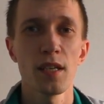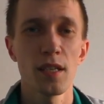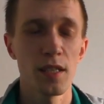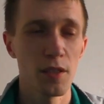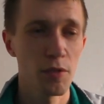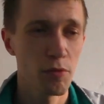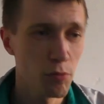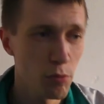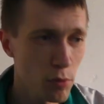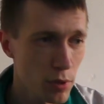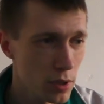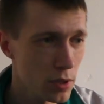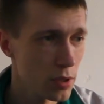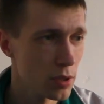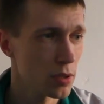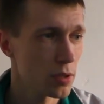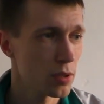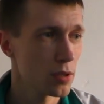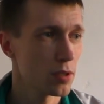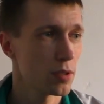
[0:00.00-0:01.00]
И вот
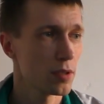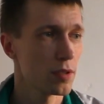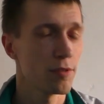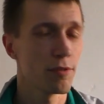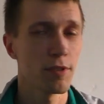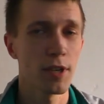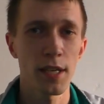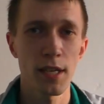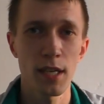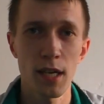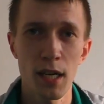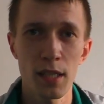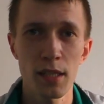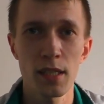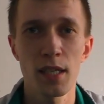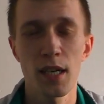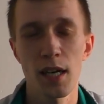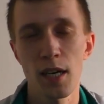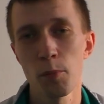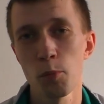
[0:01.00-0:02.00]
вариант,
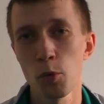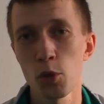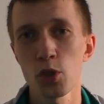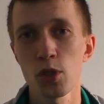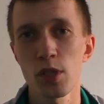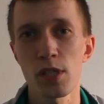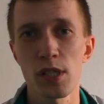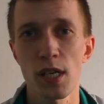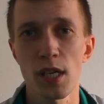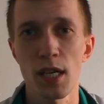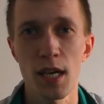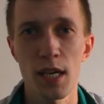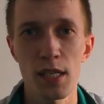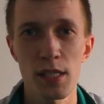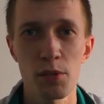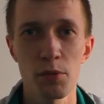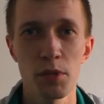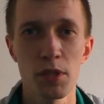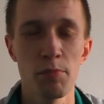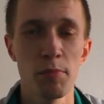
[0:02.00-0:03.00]
как можно
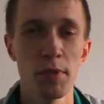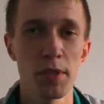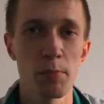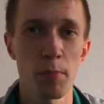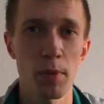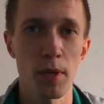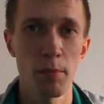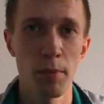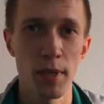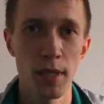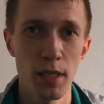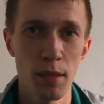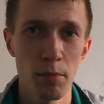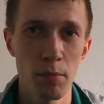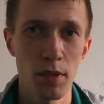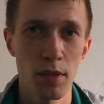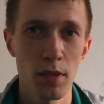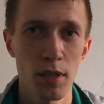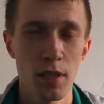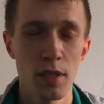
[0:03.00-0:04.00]
заказывать без
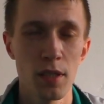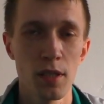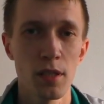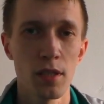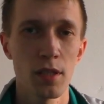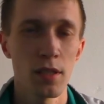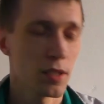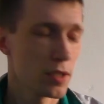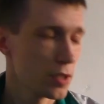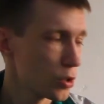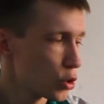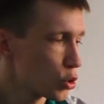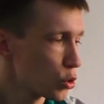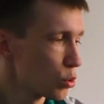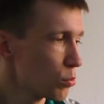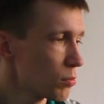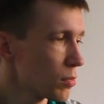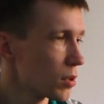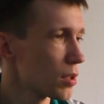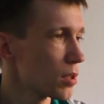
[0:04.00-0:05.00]
проблем
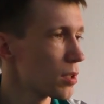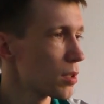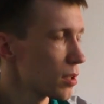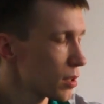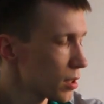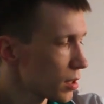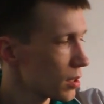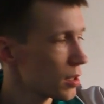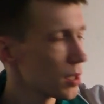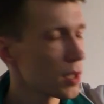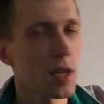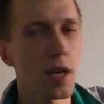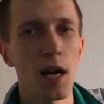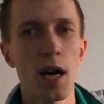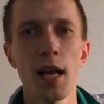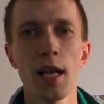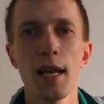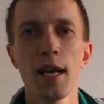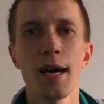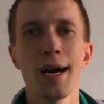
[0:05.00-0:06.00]
Джум
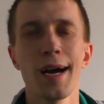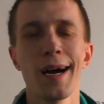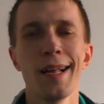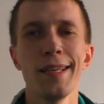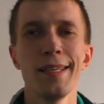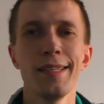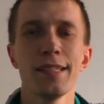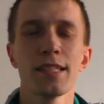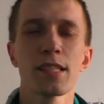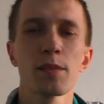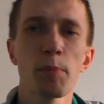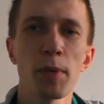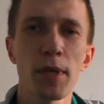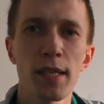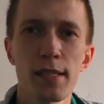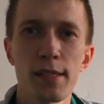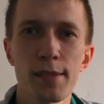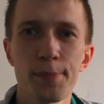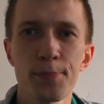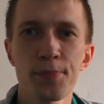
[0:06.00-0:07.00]
а-ля
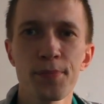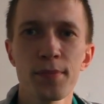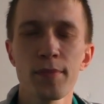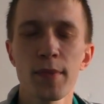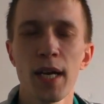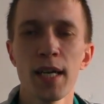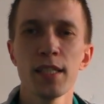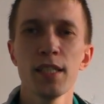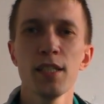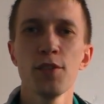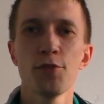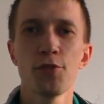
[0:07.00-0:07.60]
AliExpress, один